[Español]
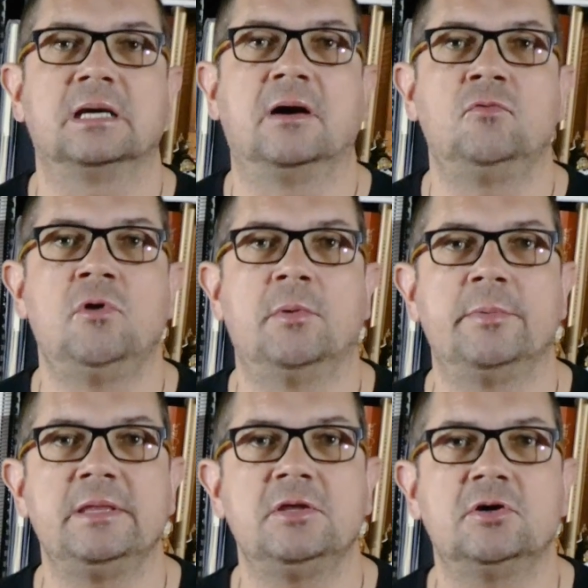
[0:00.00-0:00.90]
a un nuevo
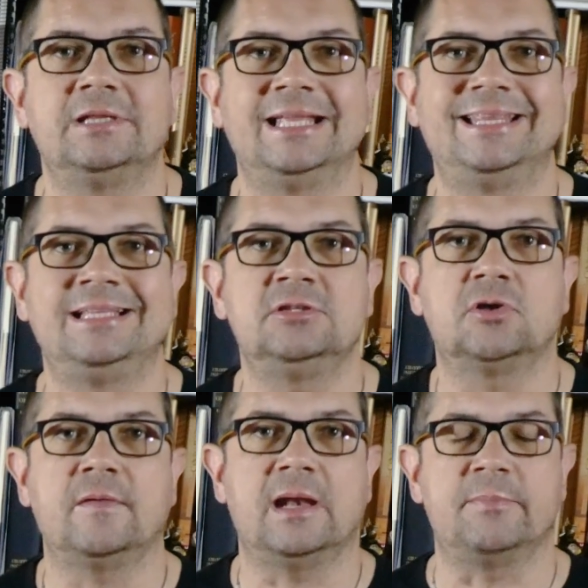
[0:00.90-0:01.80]
vídeo de
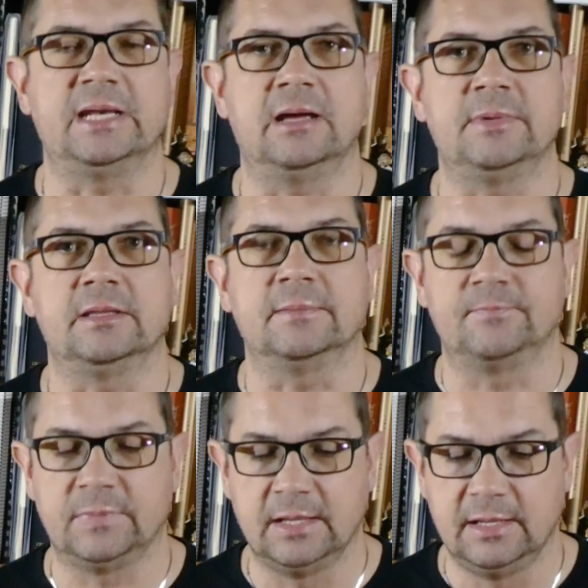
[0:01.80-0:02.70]
Dentro de la Pirámide.
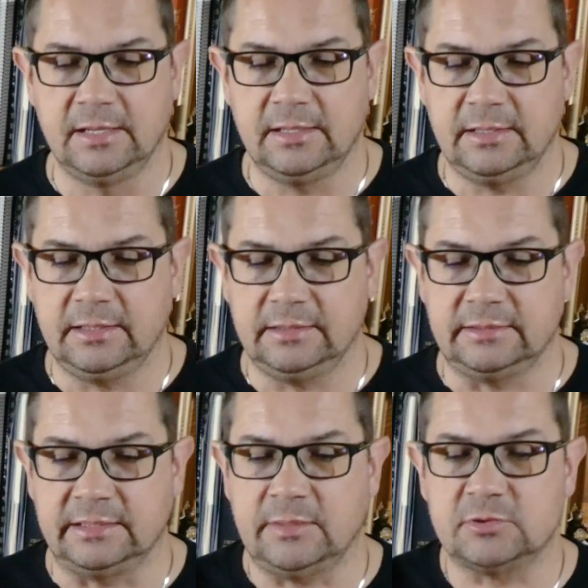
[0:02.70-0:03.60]

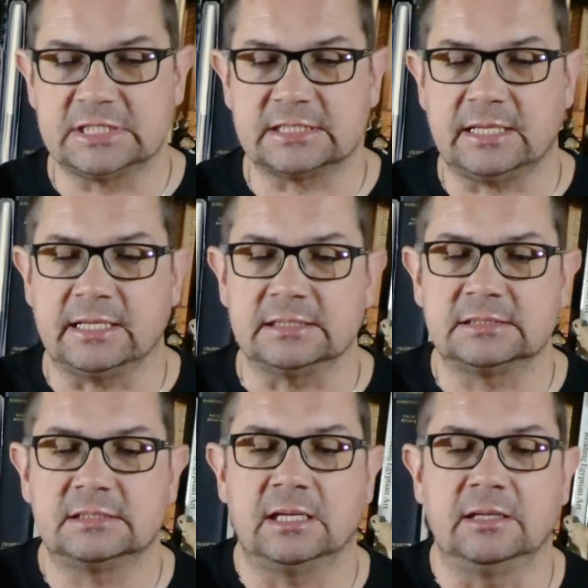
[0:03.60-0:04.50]
Tenía muchas
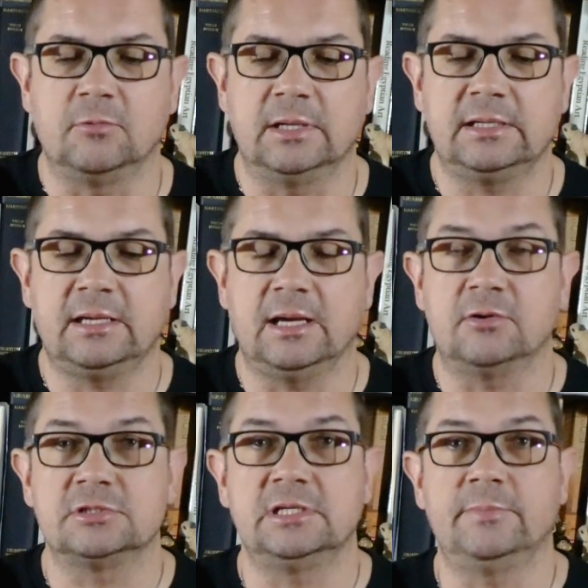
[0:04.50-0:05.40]
ganas, al igual que
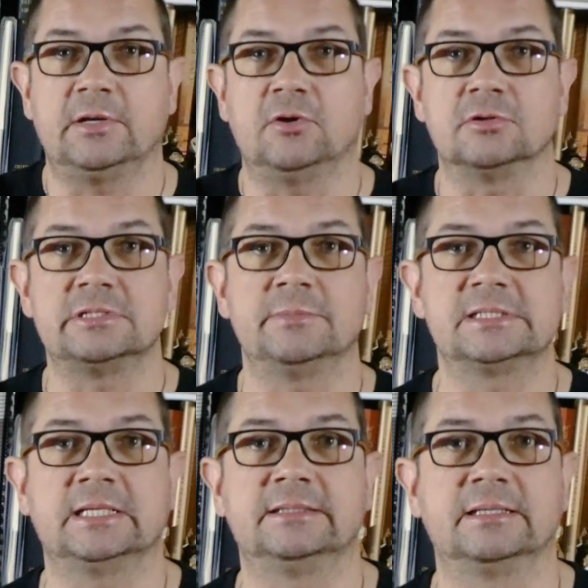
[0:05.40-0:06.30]
hago siempre con los
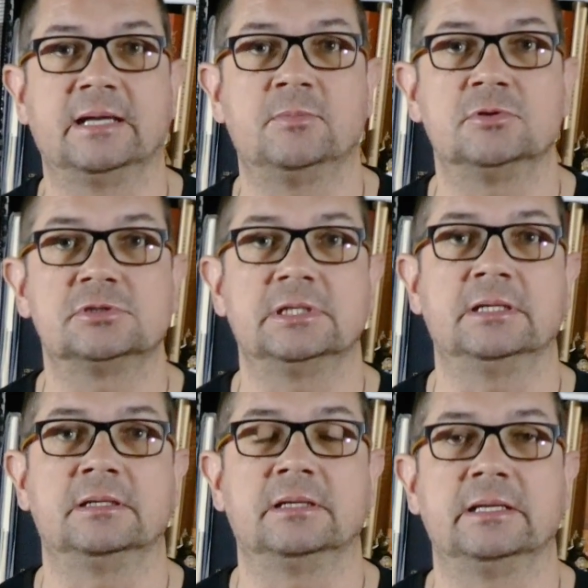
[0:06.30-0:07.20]
temas que tratamos
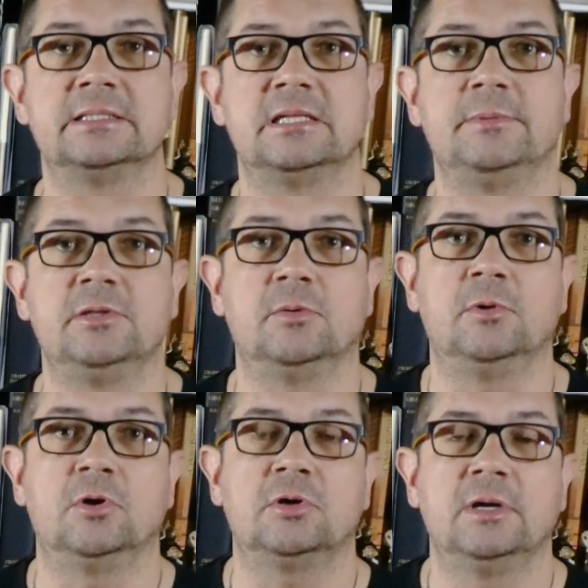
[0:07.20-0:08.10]
en, este
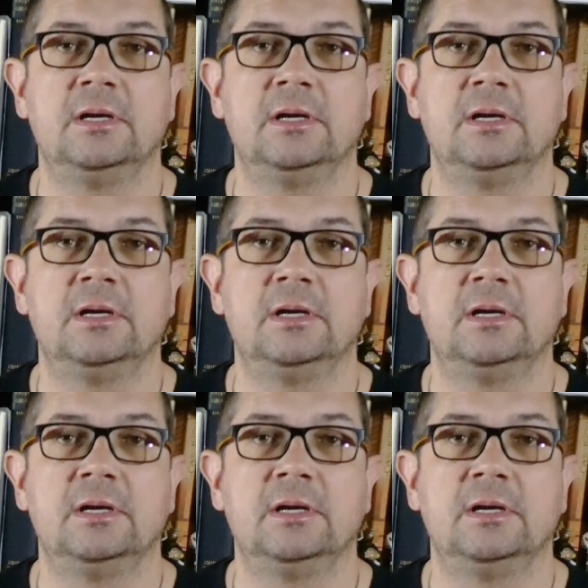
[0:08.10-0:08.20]
videoblog,